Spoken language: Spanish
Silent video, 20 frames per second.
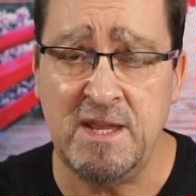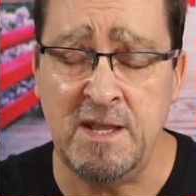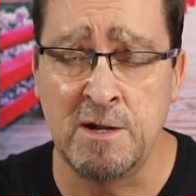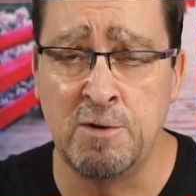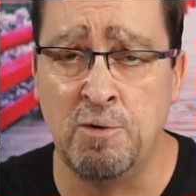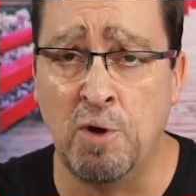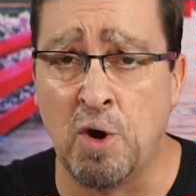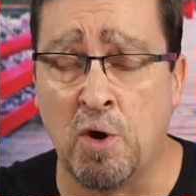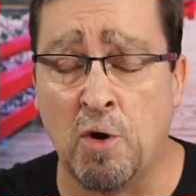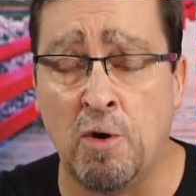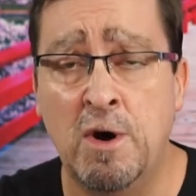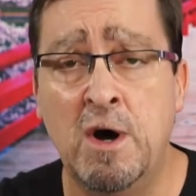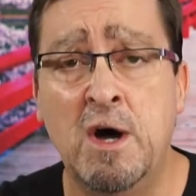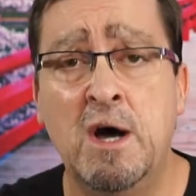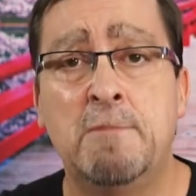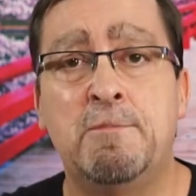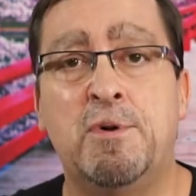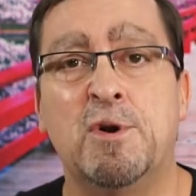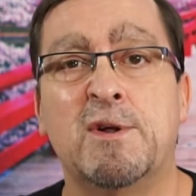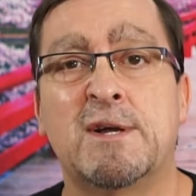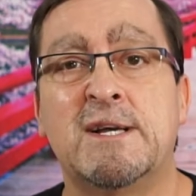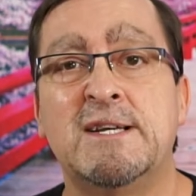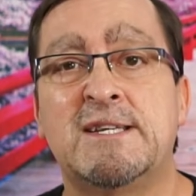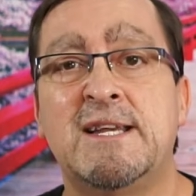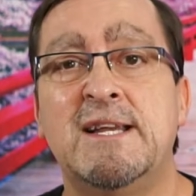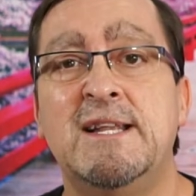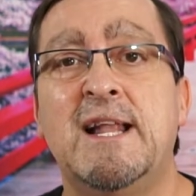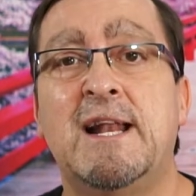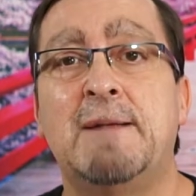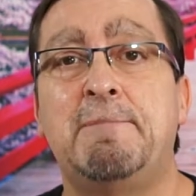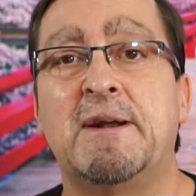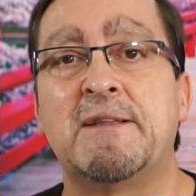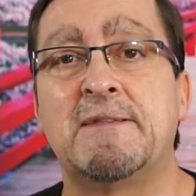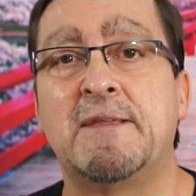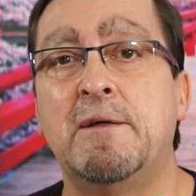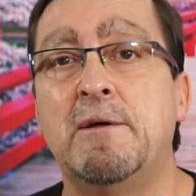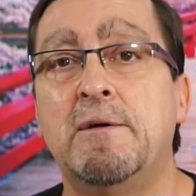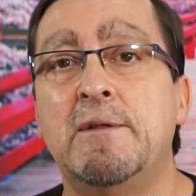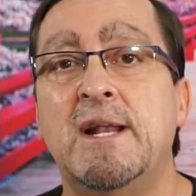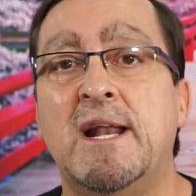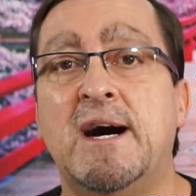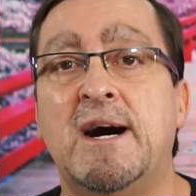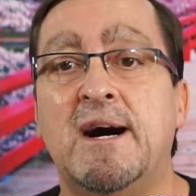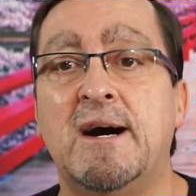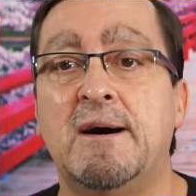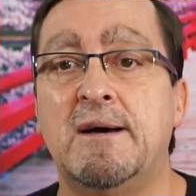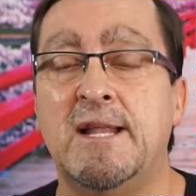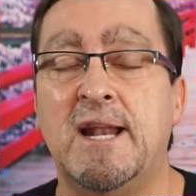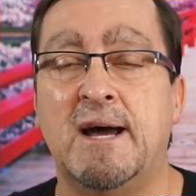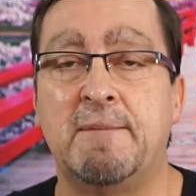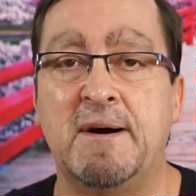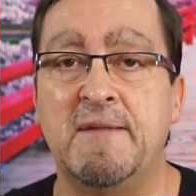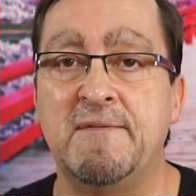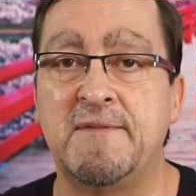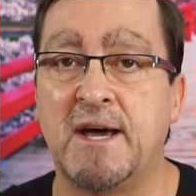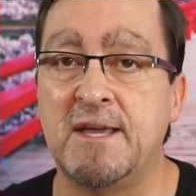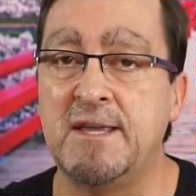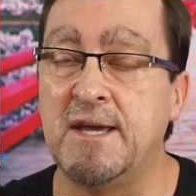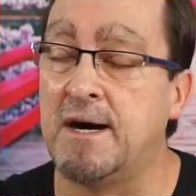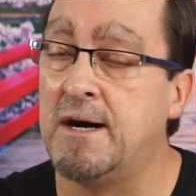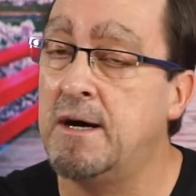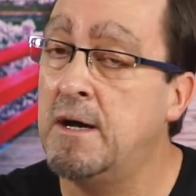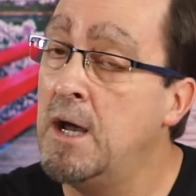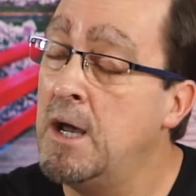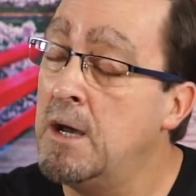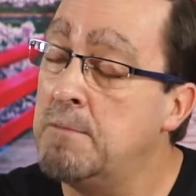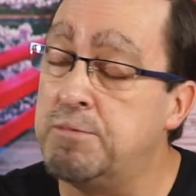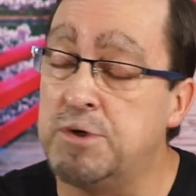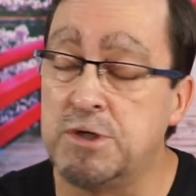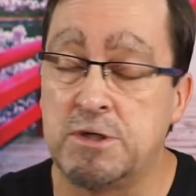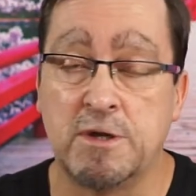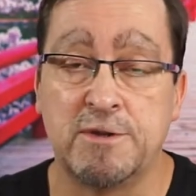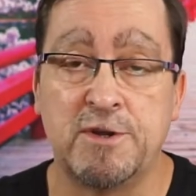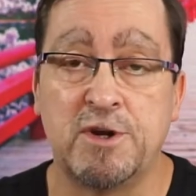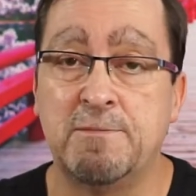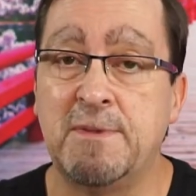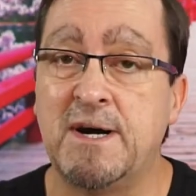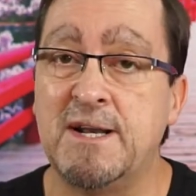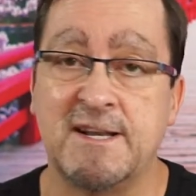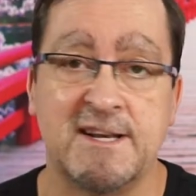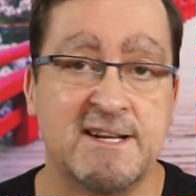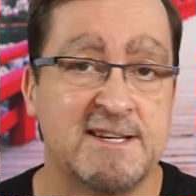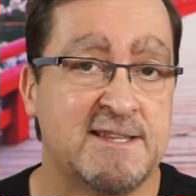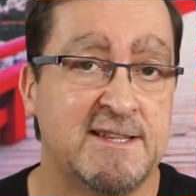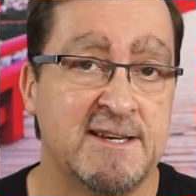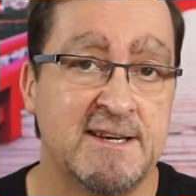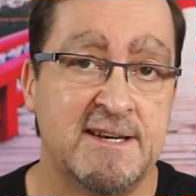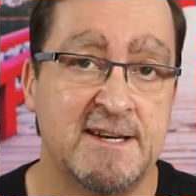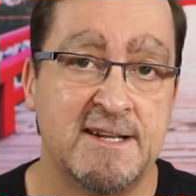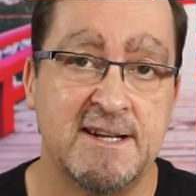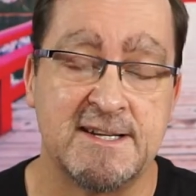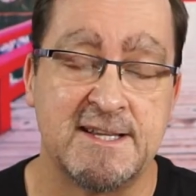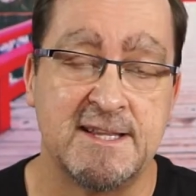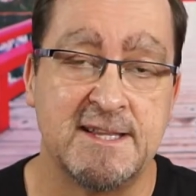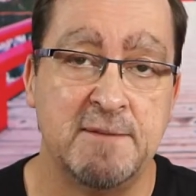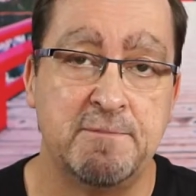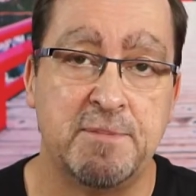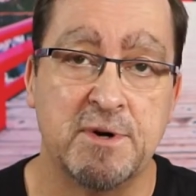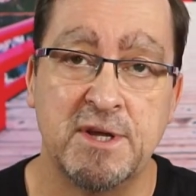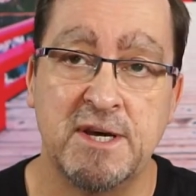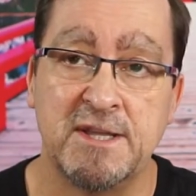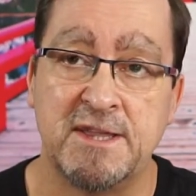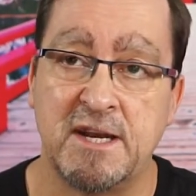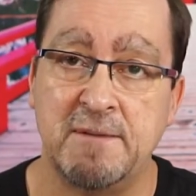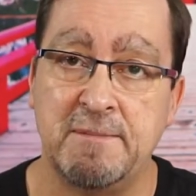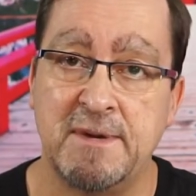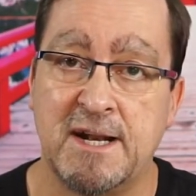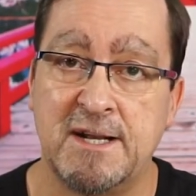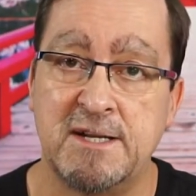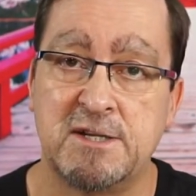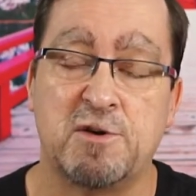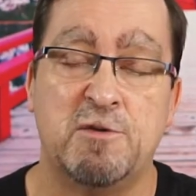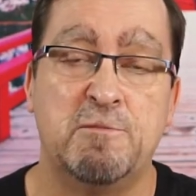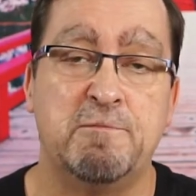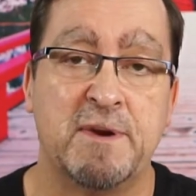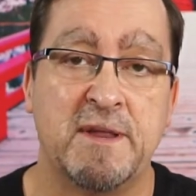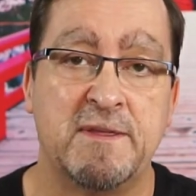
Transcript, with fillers: Luego, por lo que es en el apartado de la, pantalla, pues lo normal en este, en este, tipo de terminales con